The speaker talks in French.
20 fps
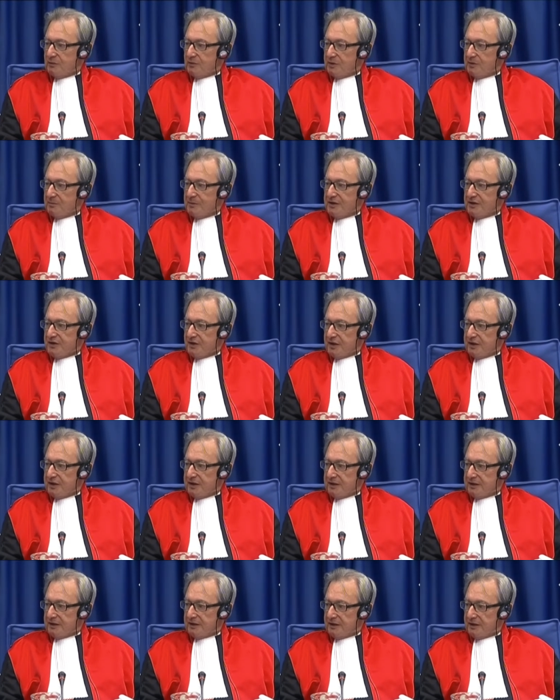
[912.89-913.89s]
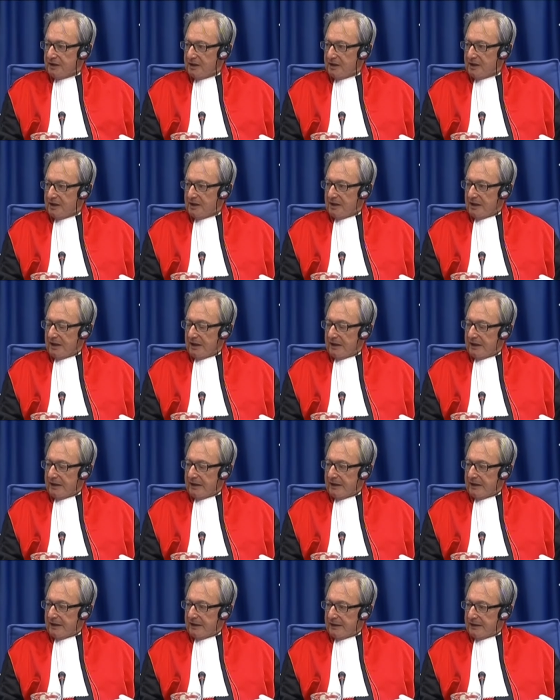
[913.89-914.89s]
vous avez informé le
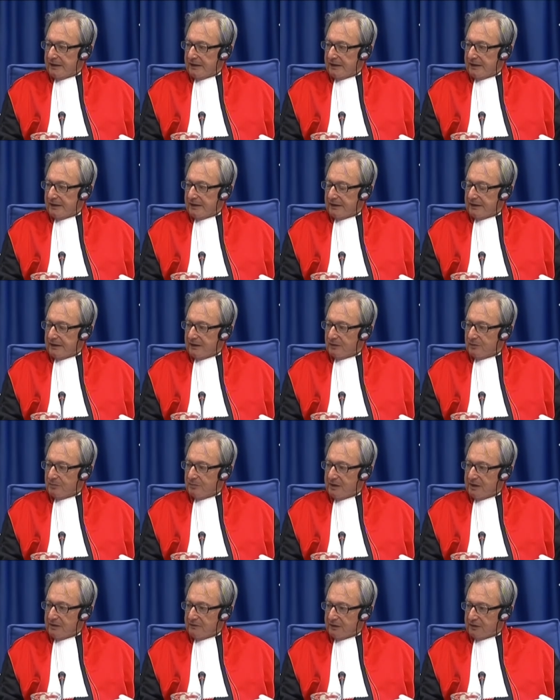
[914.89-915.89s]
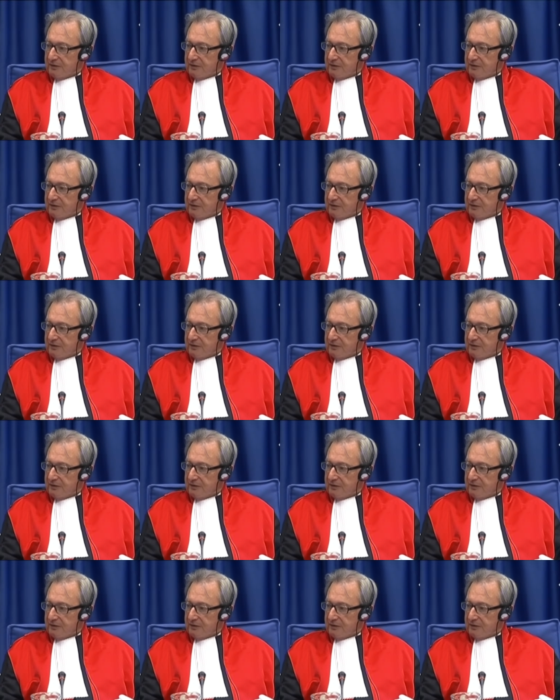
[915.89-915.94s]
greffier du fait que